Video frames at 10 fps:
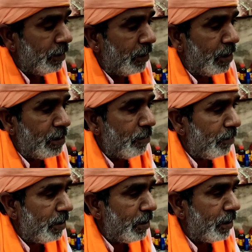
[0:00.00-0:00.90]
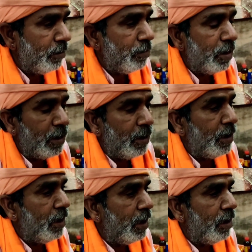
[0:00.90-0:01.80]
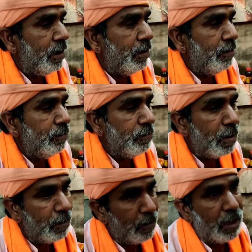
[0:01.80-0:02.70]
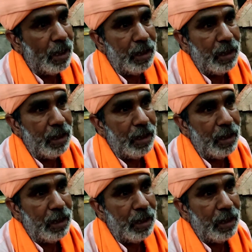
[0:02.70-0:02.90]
राजा बलि के द्वारे किया बावन